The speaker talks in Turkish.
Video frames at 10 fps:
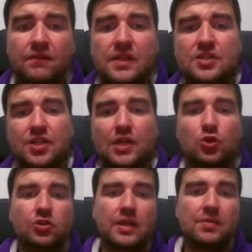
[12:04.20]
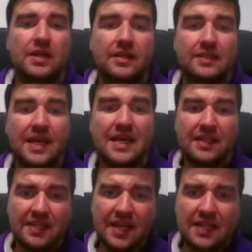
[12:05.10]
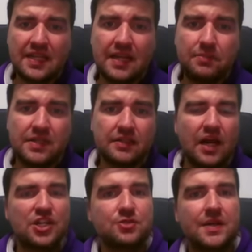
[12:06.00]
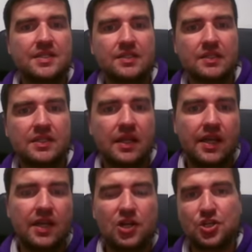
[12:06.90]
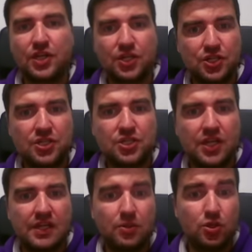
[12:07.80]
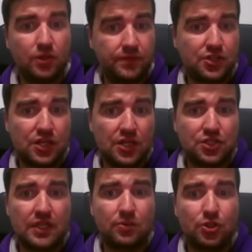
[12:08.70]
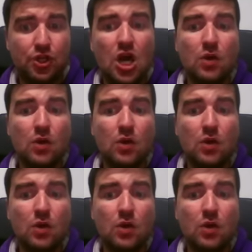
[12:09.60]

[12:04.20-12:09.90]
fil C4 ile birlikte tehlikeli bir açmaz kale açarak şah çekilebiliyor, fil şah çekebiliyor.